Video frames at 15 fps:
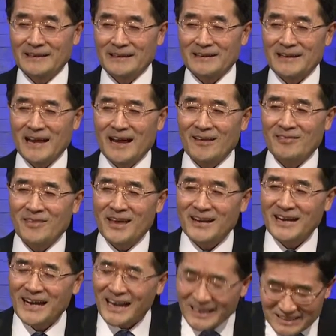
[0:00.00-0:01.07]
그러나
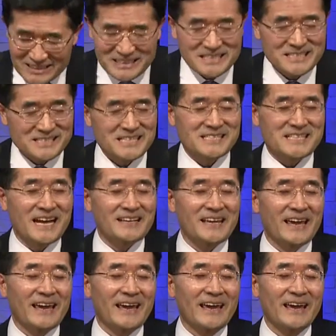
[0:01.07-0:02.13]
내가 이
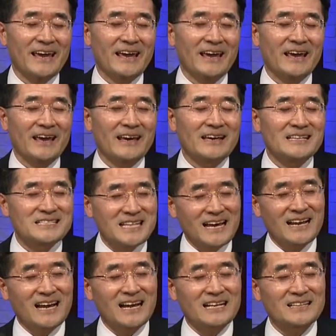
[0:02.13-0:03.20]
세상에
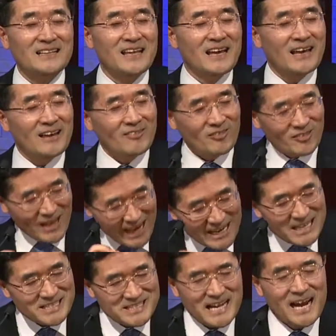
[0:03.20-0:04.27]
살아가는
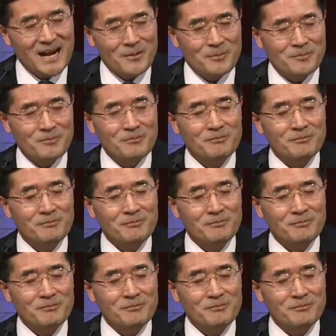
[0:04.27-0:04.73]
나의 삶